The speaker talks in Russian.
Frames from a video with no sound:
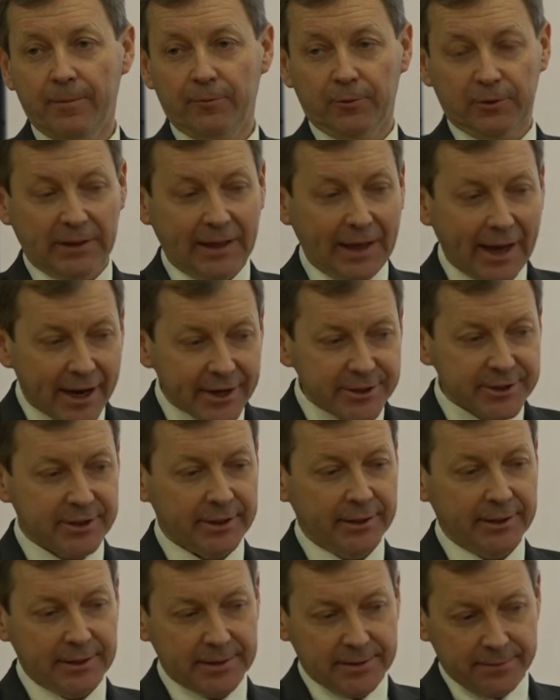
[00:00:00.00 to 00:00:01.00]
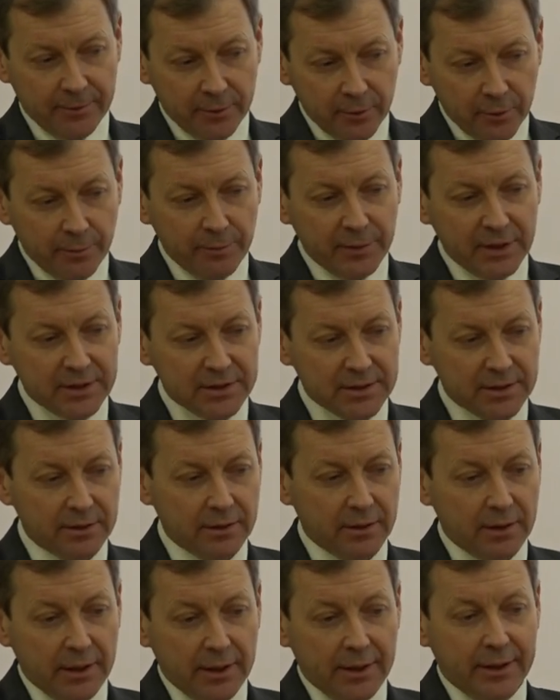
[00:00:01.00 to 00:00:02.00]
Вот каждый на своем
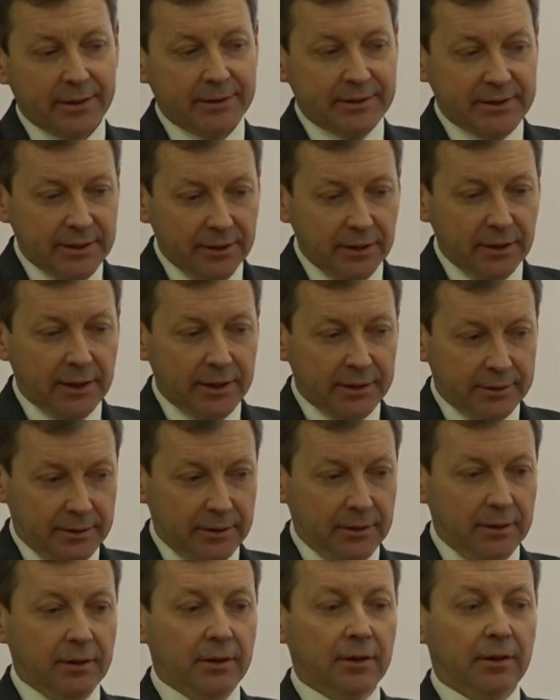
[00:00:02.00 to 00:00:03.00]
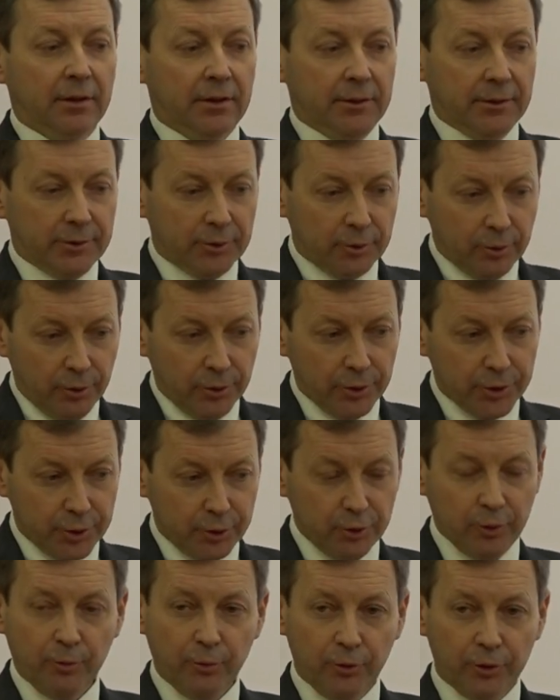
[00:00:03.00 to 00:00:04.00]
месте делает то,
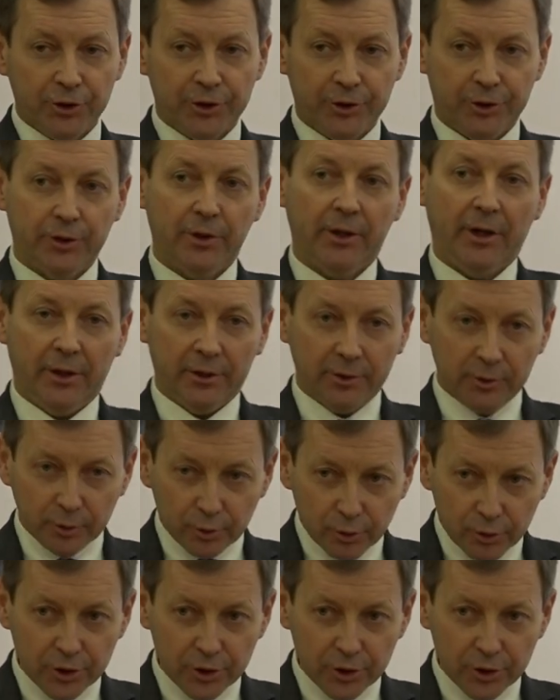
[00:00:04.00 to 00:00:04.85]
что может от